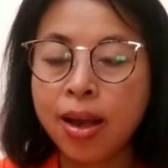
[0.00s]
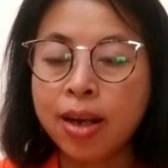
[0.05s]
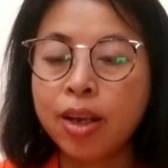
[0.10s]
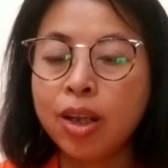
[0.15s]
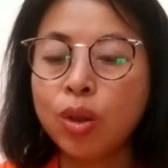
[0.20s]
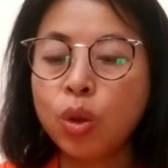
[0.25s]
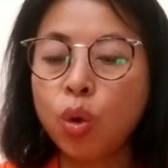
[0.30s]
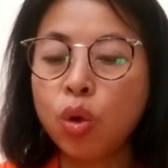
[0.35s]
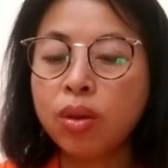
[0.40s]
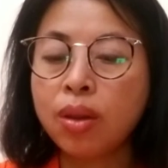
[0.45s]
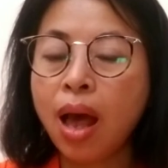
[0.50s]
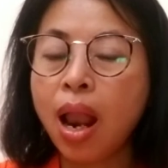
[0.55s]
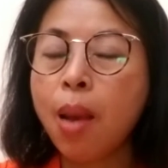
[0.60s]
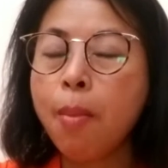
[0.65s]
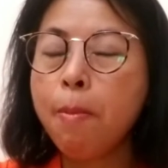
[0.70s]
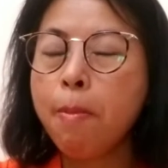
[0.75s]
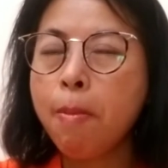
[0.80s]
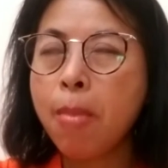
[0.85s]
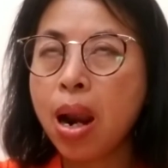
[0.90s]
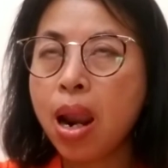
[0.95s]
di total
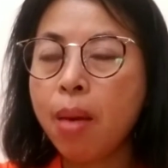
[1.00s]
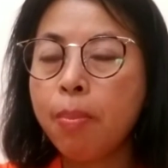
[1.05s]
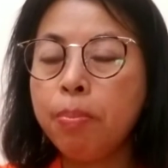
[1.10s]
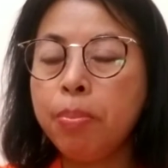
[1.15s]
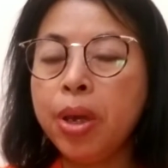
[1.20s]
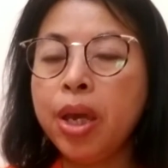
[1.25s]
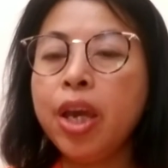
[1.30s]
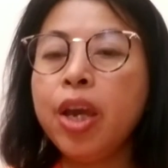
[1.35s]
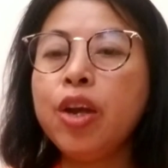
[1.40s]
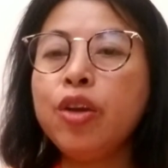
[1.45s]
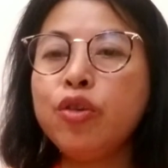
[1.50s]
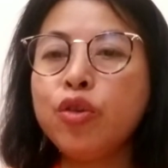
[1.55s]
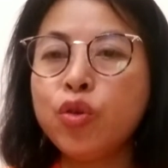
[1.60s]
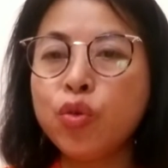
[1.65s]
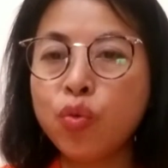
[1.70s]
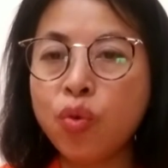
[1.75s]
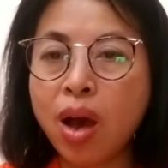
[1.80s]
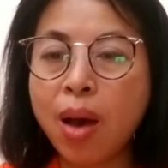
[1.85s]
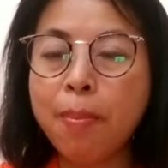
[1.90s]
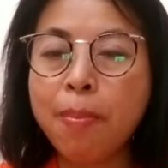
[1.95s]
melebihi
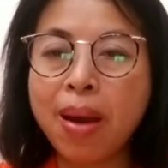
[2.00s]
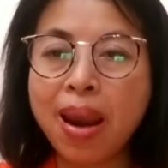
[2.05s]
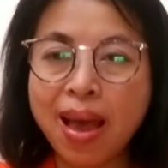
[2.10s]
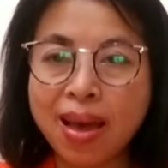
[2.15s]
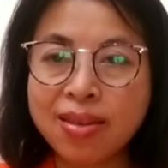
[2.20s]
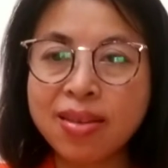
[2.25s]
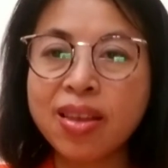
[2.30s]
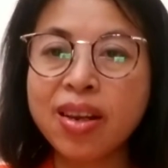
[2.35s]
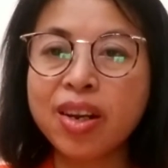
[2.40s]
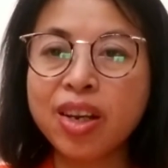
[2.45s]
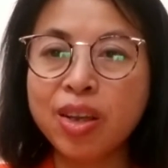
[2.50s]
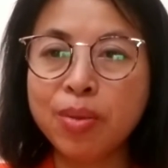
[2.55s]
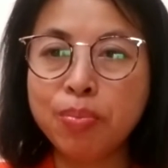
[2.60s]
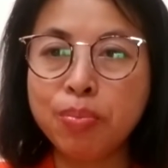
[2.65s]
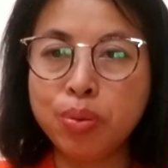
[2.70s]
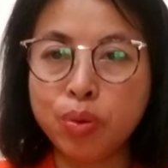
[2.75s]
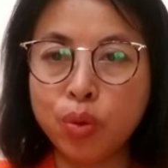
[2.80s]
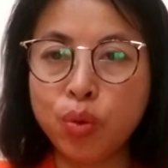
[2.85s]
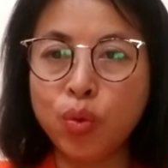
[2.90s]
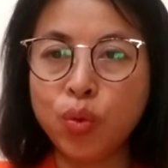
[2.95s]

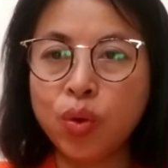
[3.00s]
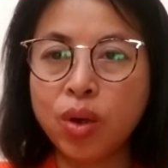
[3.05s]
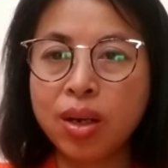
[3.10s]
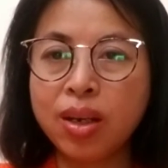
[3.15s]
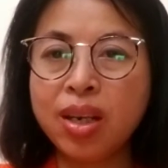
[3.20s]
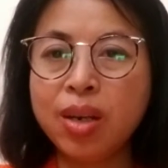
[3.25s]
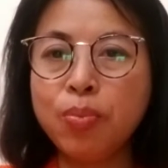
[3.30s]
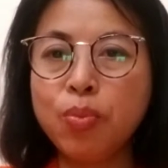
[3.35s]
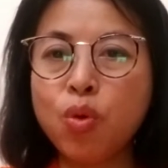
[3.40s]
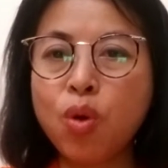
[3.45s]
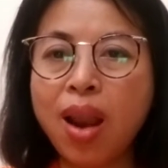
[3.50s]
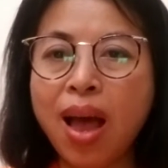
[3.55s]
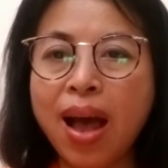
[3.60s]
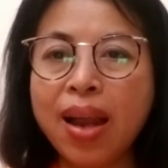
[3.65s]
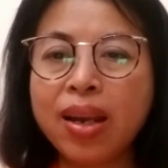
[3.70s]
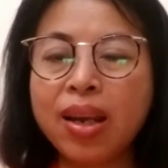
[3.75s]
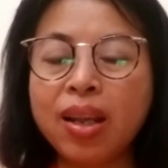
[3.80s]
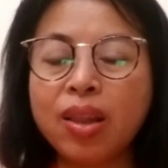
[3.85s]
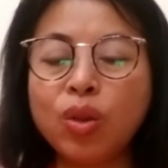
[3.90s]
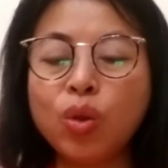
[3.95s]
12.000 di
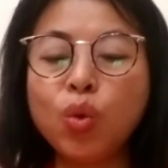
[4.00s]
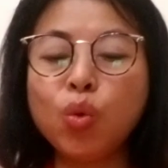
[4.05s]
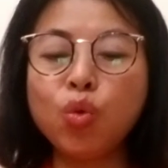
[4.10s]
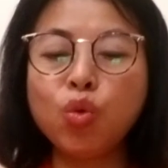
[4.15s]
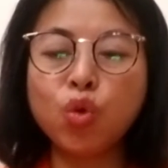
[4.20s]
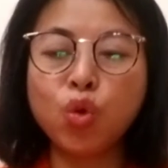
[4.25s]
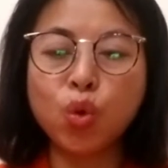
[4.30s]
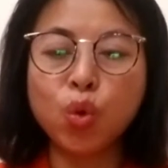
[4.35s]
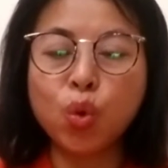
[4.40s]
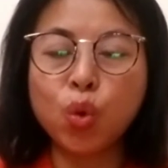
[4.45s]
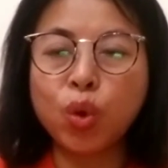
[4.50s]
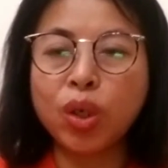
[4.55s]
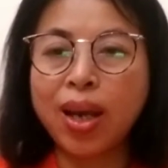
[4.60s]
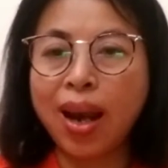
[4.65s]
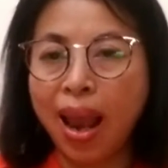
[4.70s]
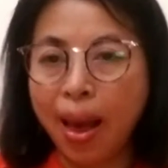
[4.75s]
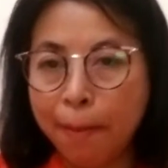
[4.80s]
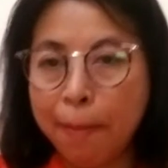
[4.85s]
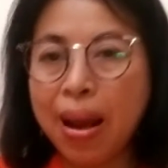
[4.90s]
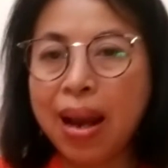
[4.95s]
bulan 7
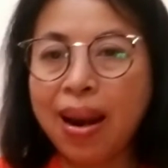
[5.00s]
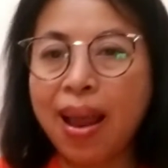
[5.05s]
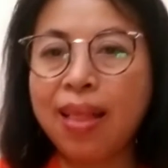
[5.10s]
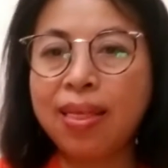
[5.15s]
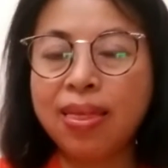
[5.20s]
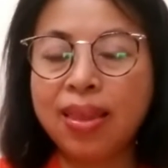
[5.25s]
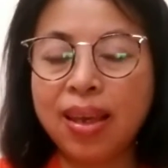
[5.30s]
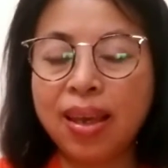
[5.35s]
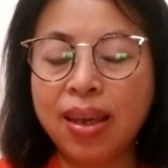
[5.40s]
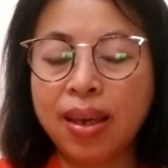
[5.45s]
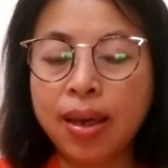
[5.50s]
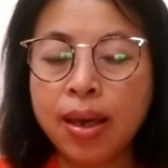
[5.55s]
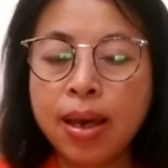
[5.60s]
8 nanti.